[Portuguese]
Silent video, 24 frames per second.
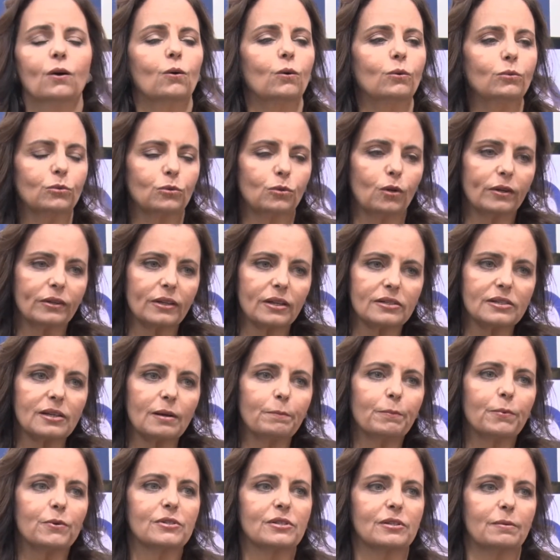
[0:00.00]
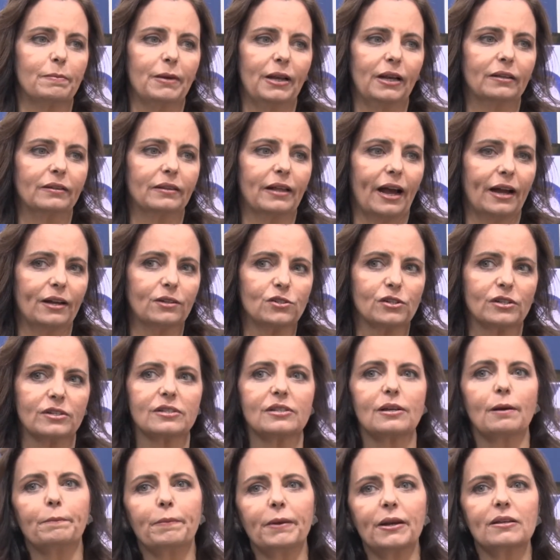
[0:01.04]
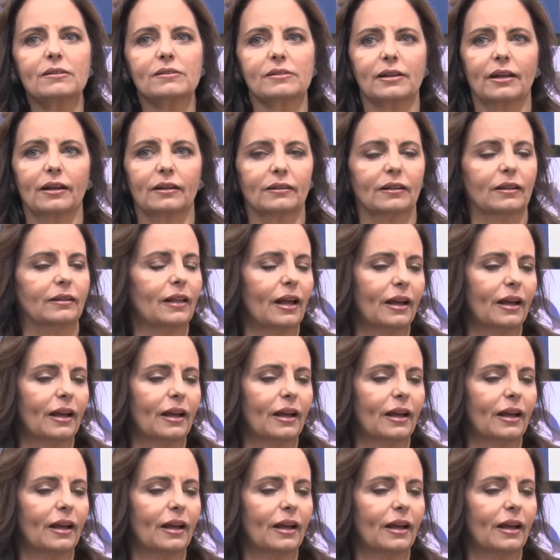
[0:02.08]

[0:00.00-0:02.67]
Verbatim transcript: com toda essa possibilidade que se apresenta.